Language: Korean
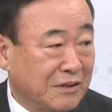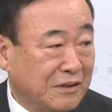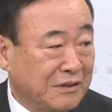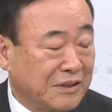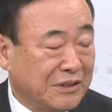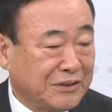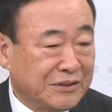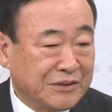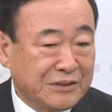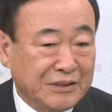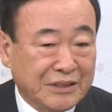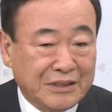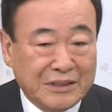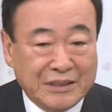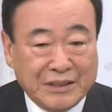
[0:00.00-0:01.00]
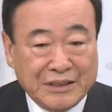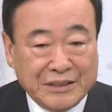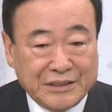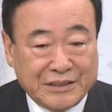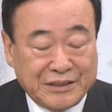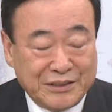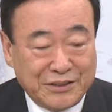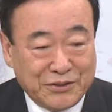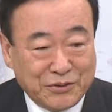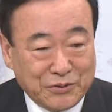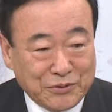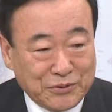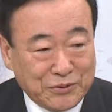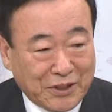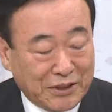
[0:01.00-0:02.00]
그래서
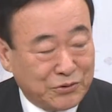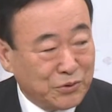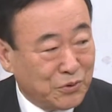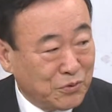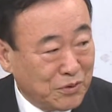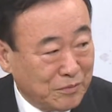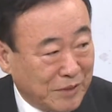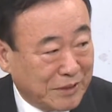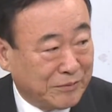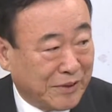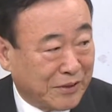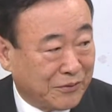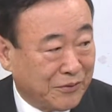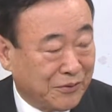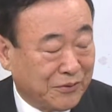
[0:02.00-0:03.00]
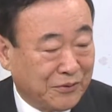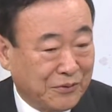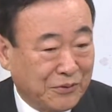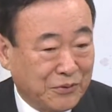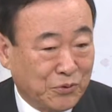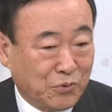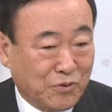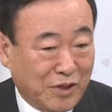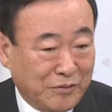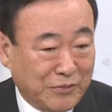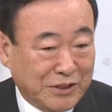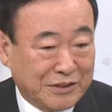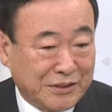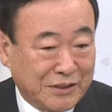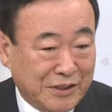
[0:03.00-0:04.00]
시정도 아주 홍을 많이 받고
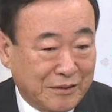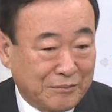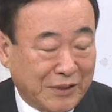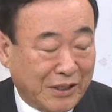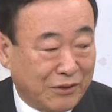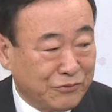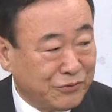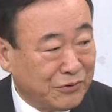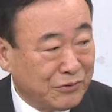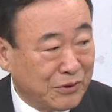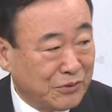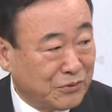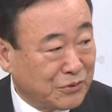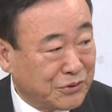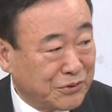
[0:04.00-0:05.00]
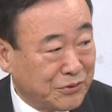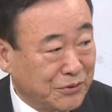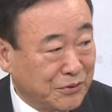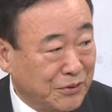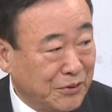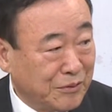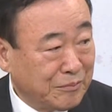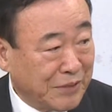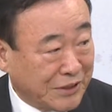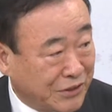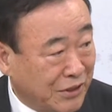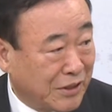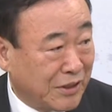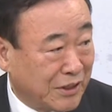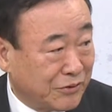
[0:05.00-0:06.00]
요코하마 시가 매우 훌륭한 도시로
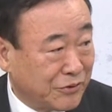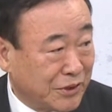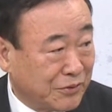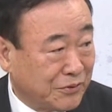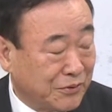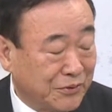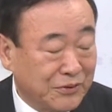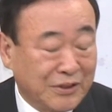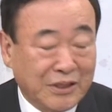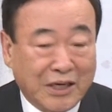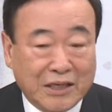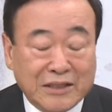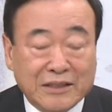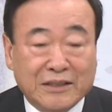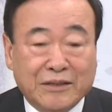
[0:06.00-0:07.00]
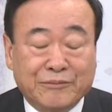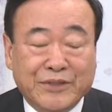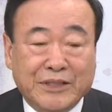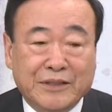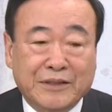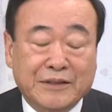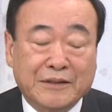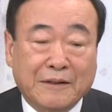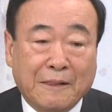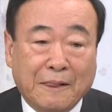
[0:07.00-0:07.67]
발전해 나가고 있고 네. 하기 때문에